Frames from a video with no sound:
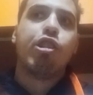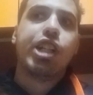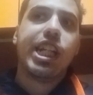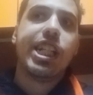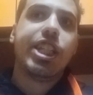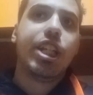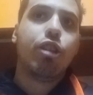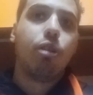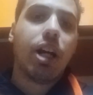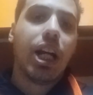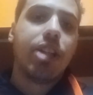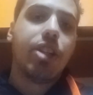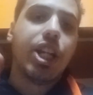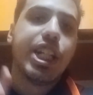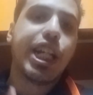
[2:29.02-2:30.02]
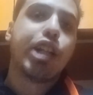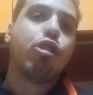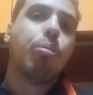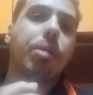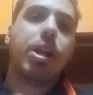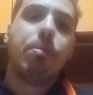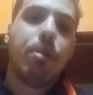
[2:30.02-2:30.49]
è gestito e
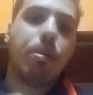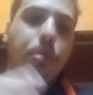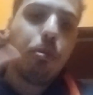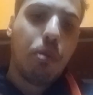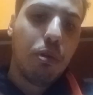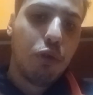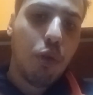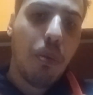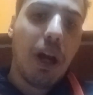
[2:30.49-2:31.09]
caratterizzato bene, quanto